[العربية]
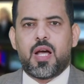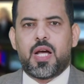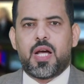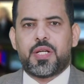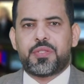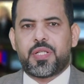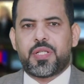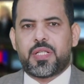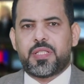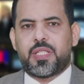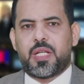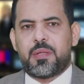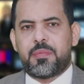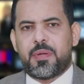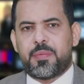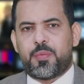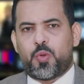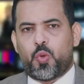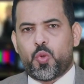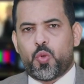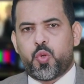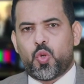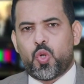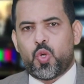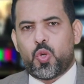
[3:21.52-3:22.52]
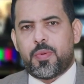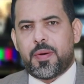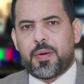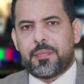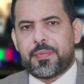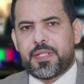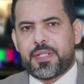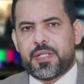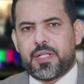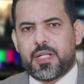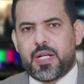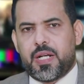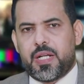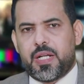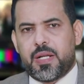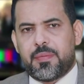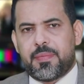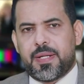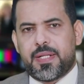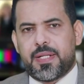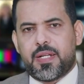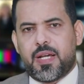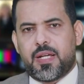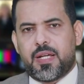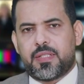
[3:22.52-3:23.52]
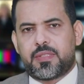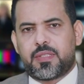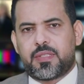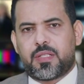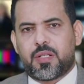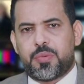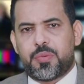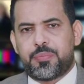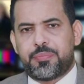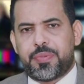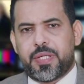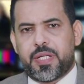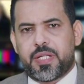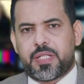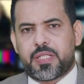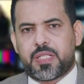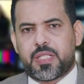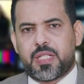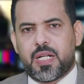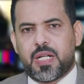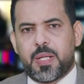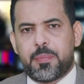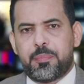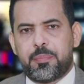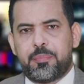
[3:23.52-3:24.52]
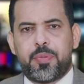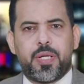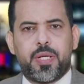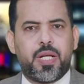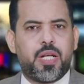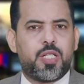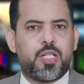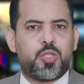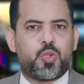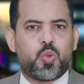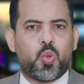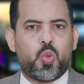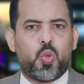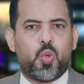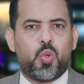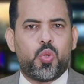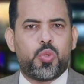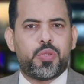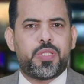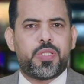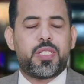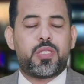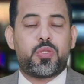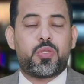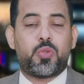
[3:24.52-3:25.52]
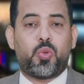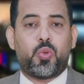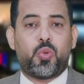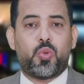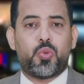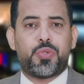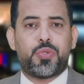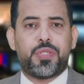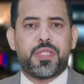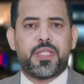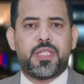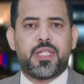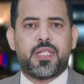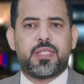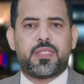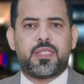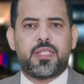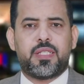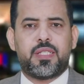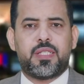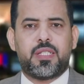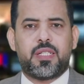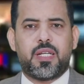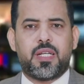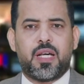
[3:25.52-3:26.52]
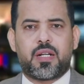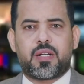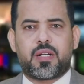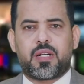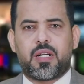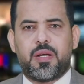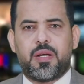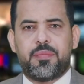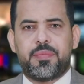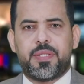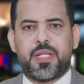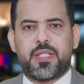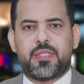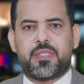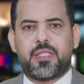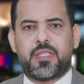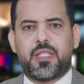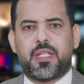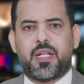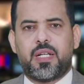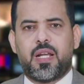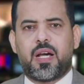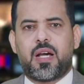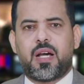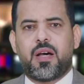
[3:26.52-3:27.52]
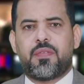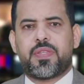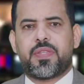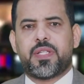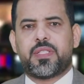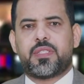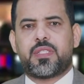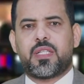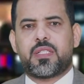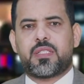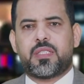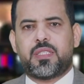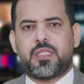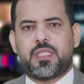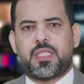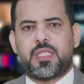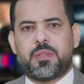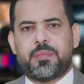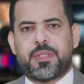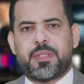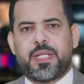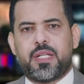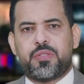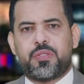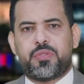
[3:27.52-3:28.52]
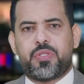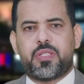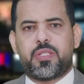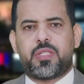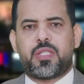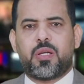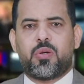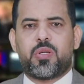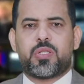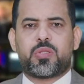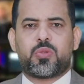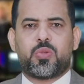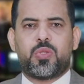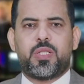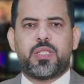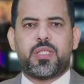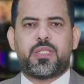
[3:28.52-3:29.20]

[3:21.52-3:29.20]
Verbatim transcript: أشاد المبعوث الأممي إلى اليمن هانت جرومبرغ بالجهود السعودية الرامية إلى خفض التصعيد من أجل التوصل